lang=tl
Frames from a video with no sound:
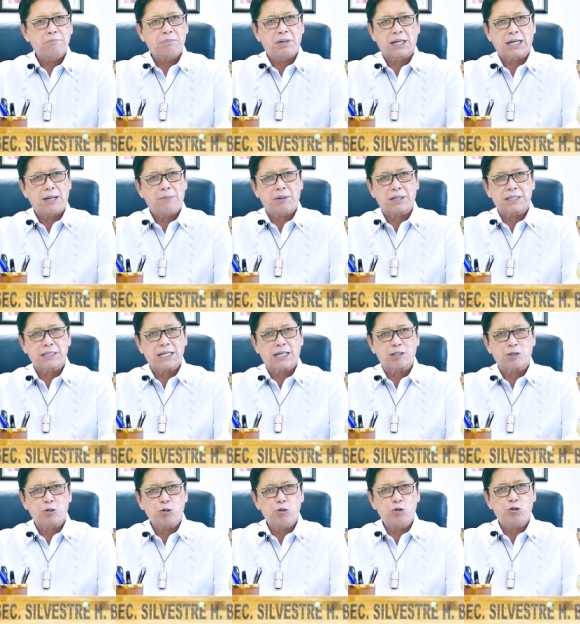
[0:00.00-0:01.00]
Bagamat
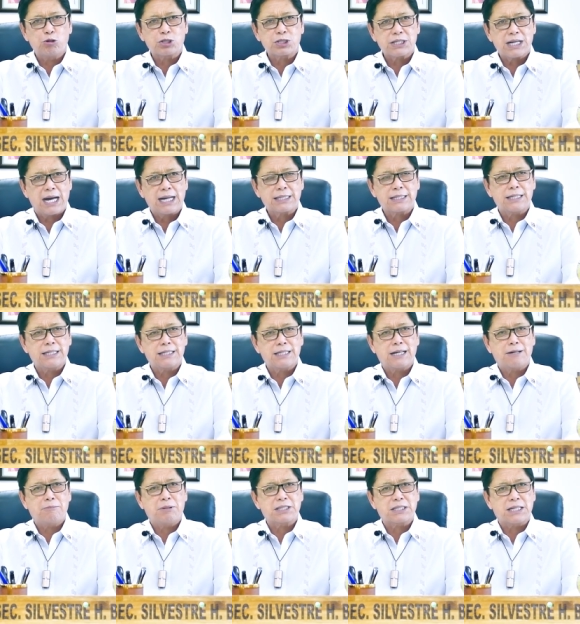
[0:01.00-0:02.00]
nagdulot sa atin
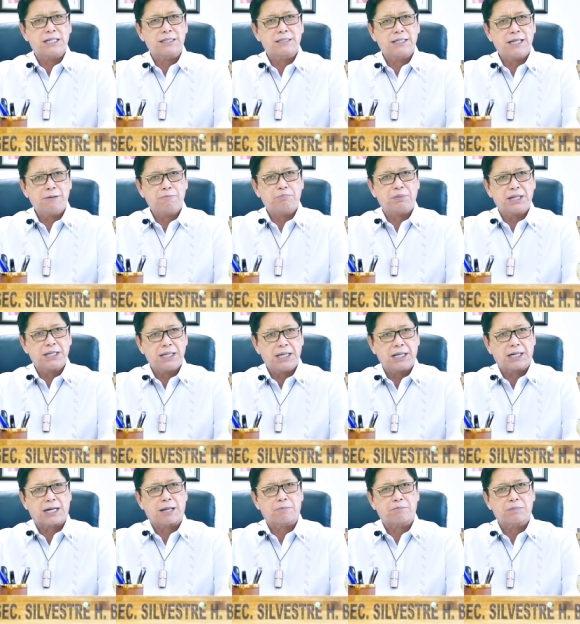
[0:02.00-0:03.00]
ng matinding
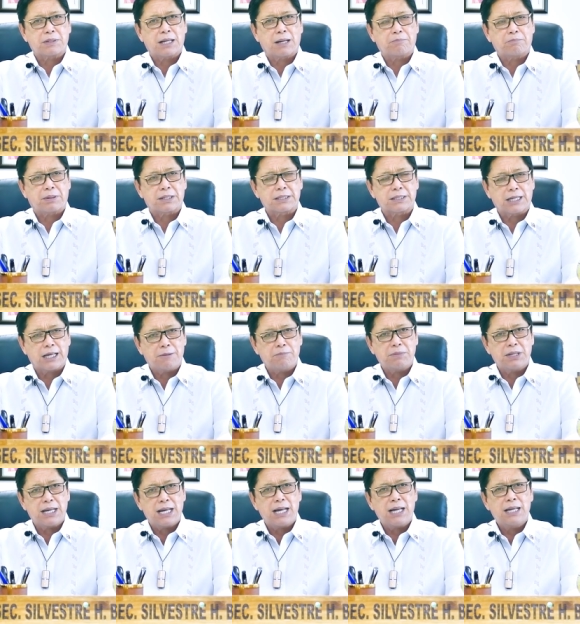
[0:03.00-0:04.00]
paghirap ng
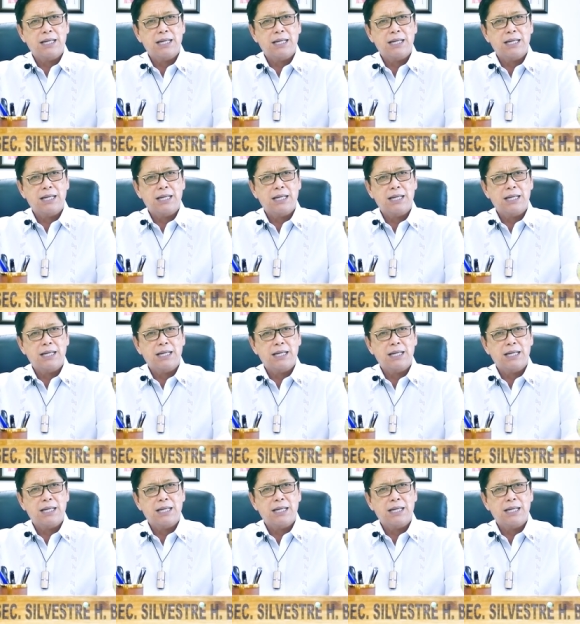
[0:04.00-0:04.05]
pandemya,